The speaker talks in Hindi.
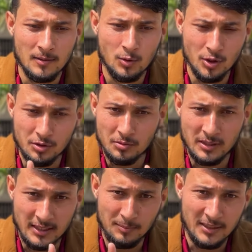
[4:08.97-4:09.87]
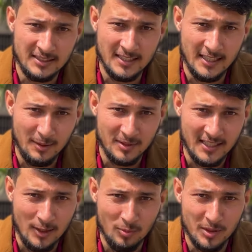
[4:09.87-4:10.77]
ख़ुद गिलगित बल्तिस्तान के
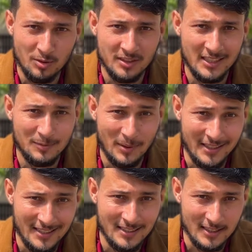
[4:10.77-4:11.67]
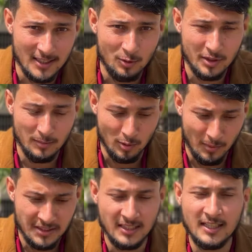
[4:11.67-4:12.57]
मसाइल को मैं थोड़ा सा इस पर टच करता हूँ कि
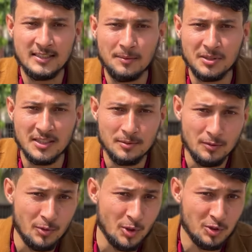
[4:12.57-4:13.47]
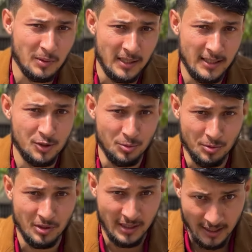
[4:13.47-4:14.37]
मोहम्मद शराज साहब ने जब से वीडियोस बनाना शुरू
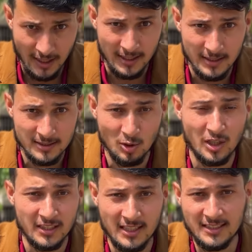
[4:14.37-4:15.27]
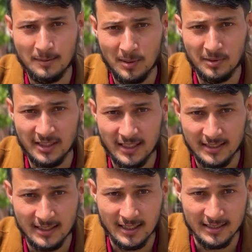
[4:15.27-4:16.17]
किया है जो कर्नल साहब अभी गए
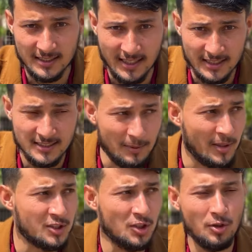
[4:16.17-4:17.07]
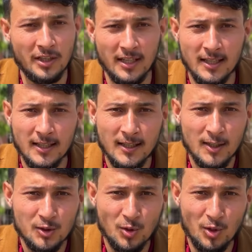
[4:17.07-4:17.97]
थे कर्नल दानिश साहब एस के
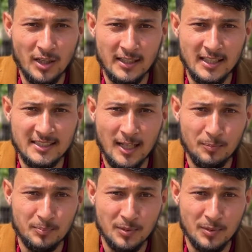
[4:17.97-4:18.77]
तो कर्नल साहब